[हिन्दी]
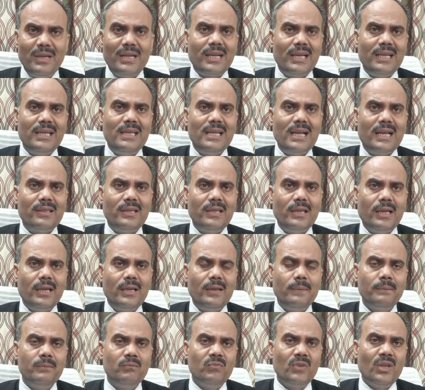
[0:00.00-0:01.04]
में कही जाती
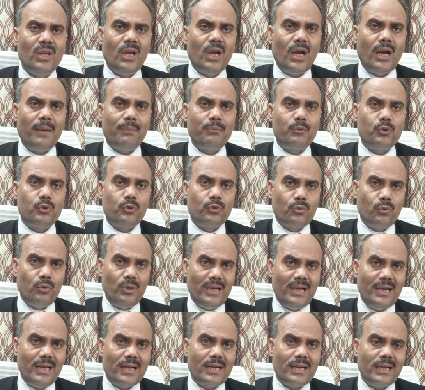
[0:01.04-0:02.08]
है आप
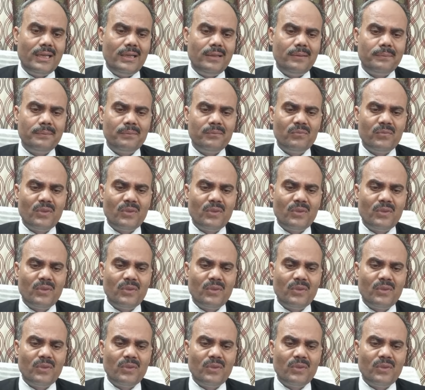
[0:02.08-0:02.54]
चुटकुले ना कहें